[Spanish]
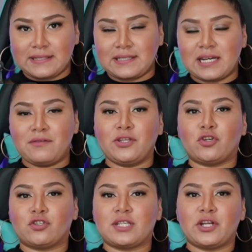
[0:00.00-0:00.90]
están hablando
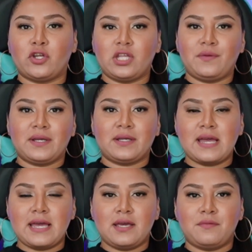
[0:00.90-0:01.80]
cosas que no deben,
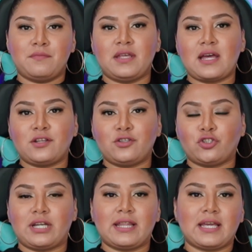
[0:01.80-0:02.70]
eh, me da
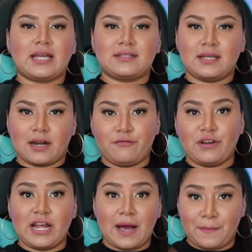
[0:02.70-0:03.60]
notar de que se
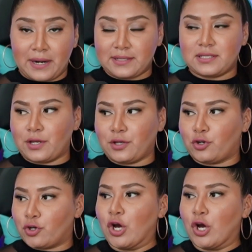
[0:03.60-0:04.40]
refiere a Mare Ceballos, ¿no?